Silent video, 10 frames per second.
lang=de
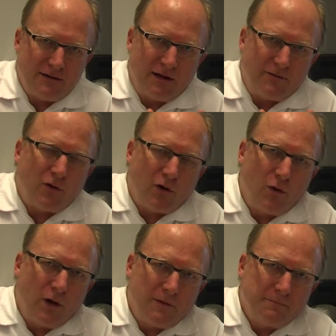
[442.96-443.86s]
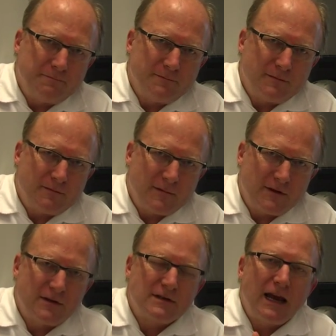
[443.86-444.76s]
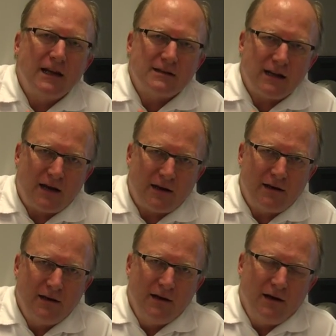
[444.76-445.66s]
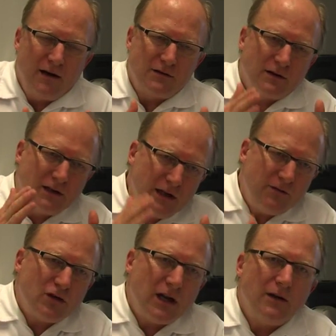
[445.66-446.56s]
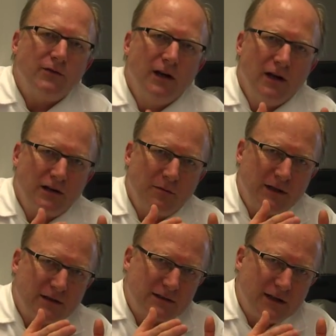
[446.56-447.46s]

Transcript: ist einfach höher. Das ist eine Sache. Also Tiefschlaf, damit das